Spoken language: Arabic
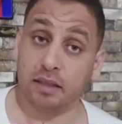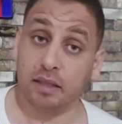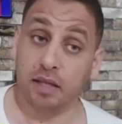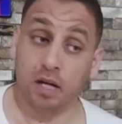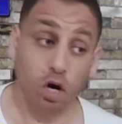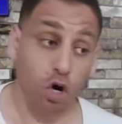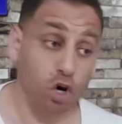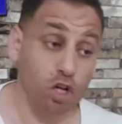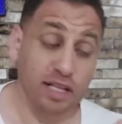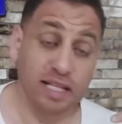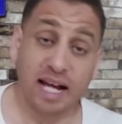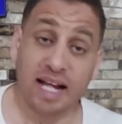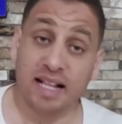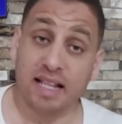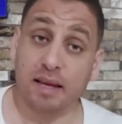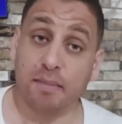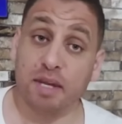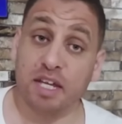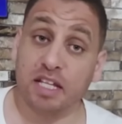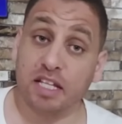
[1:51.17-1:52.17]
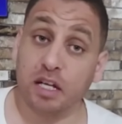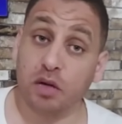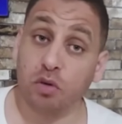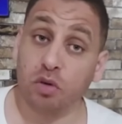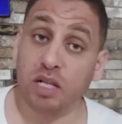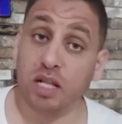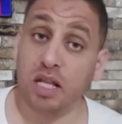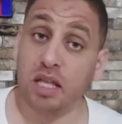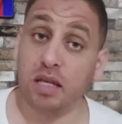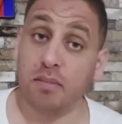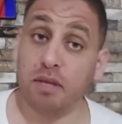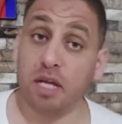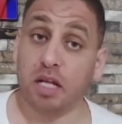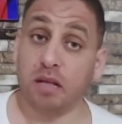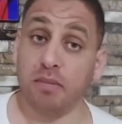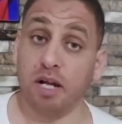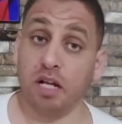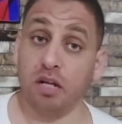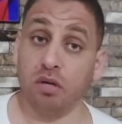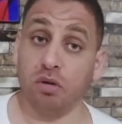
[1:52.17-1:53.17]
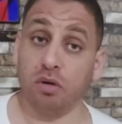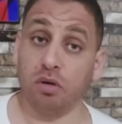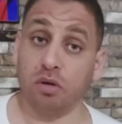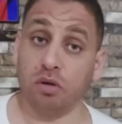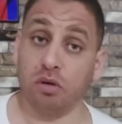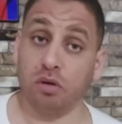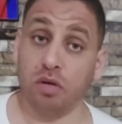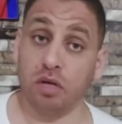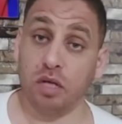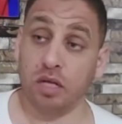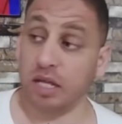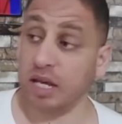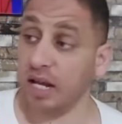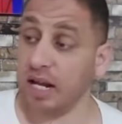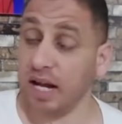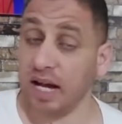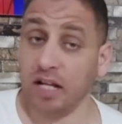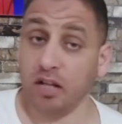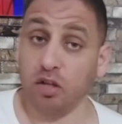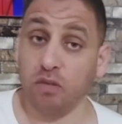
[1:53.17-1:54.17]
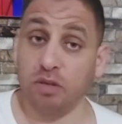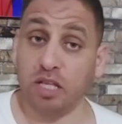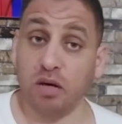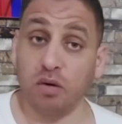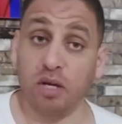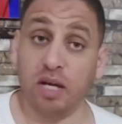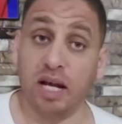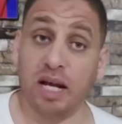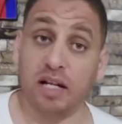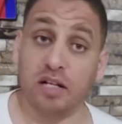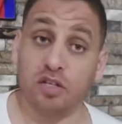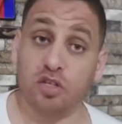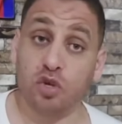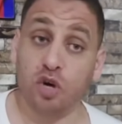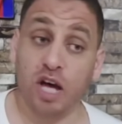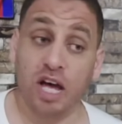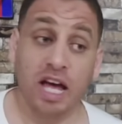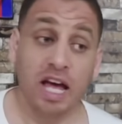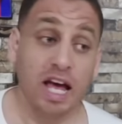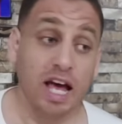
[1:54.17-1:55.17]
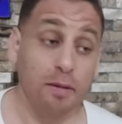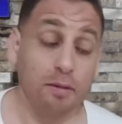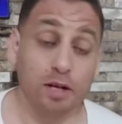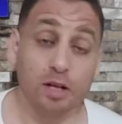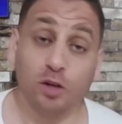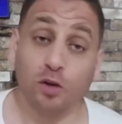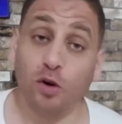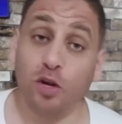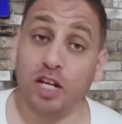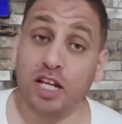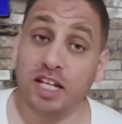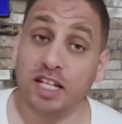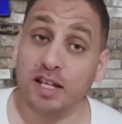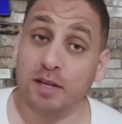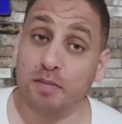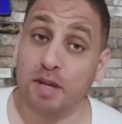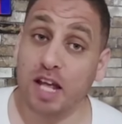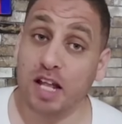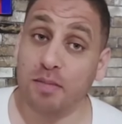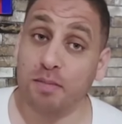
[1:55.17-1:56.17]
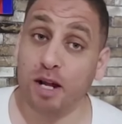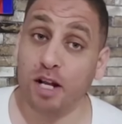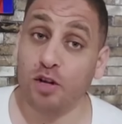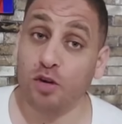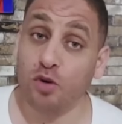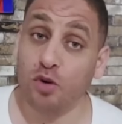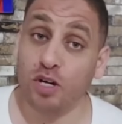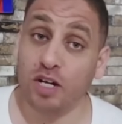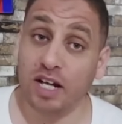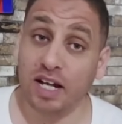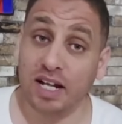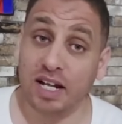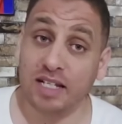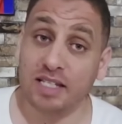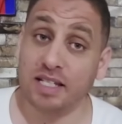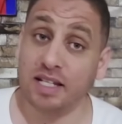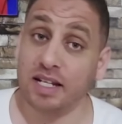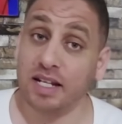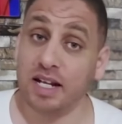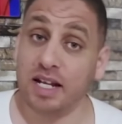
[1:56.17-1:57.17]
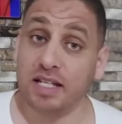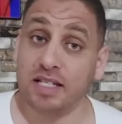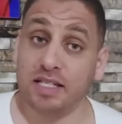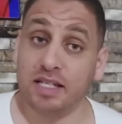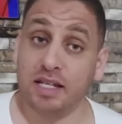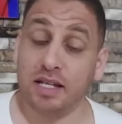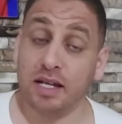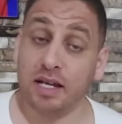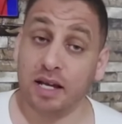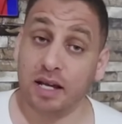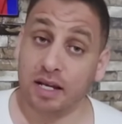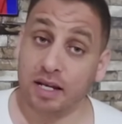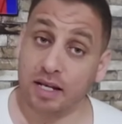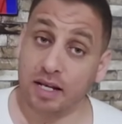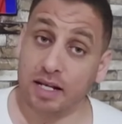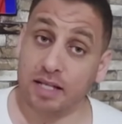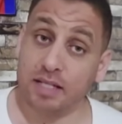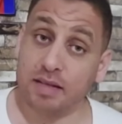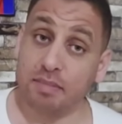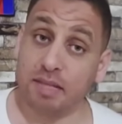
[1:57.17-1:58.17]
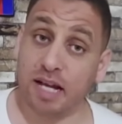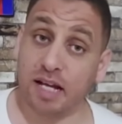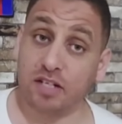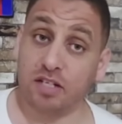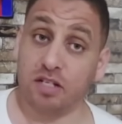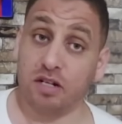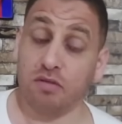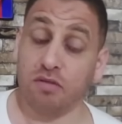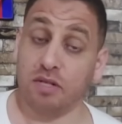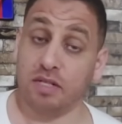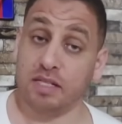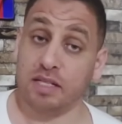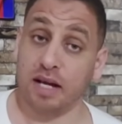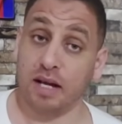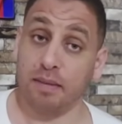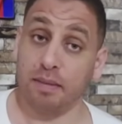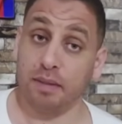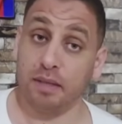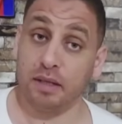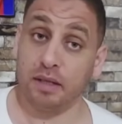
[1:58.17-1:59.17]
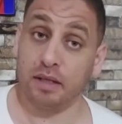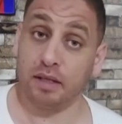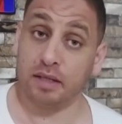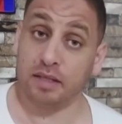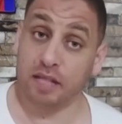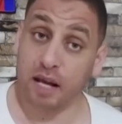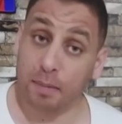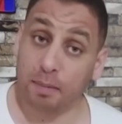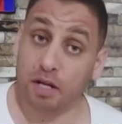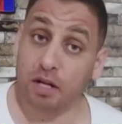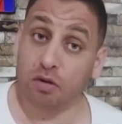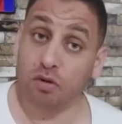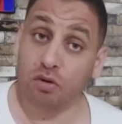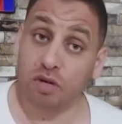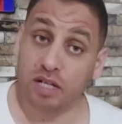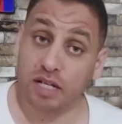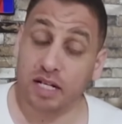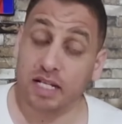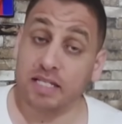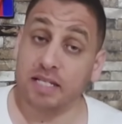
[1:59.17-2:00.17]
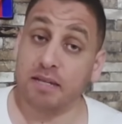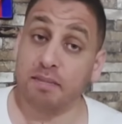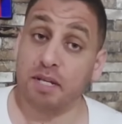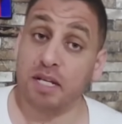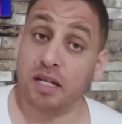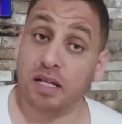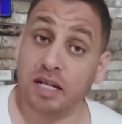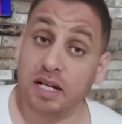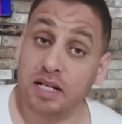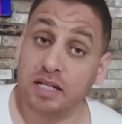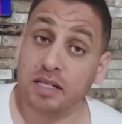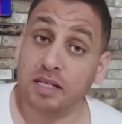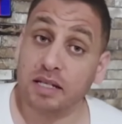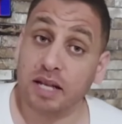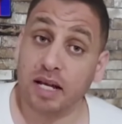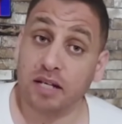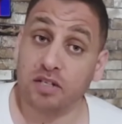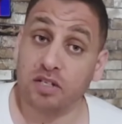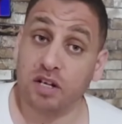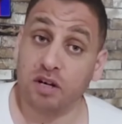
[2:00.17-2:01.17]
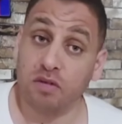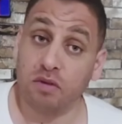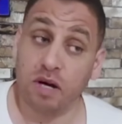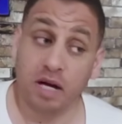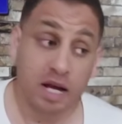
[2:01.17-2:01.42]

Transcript: حط حتى 200 و300 مليون خويا كان عندهم تو يخلصوا اما تقول لي انت 100 مليون خلاص الكراسي كراسي بتاع شنو صاحبي صح بيلغوا الكراسي بي... الكراسي تاع شنو؟